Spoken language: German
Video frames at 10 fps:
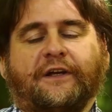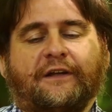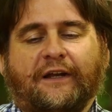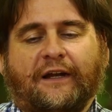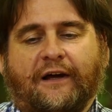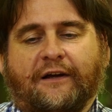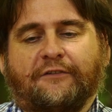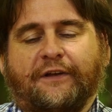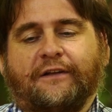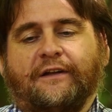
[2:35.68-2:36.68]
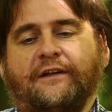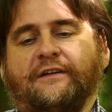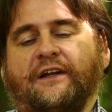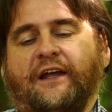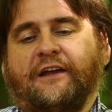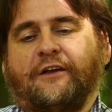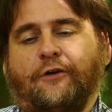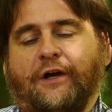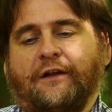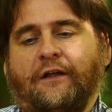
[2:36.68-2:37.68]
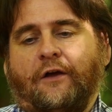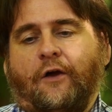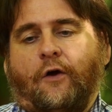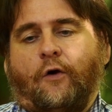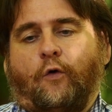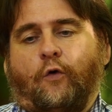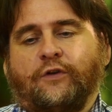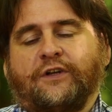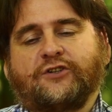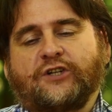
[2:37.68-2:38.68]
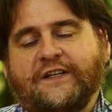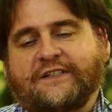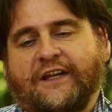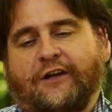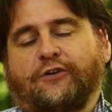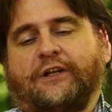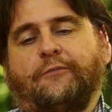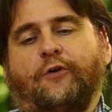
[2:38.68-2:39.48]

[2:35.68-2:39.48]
drin gelagert werden, die nicht hineingehören. Und schließlich auch die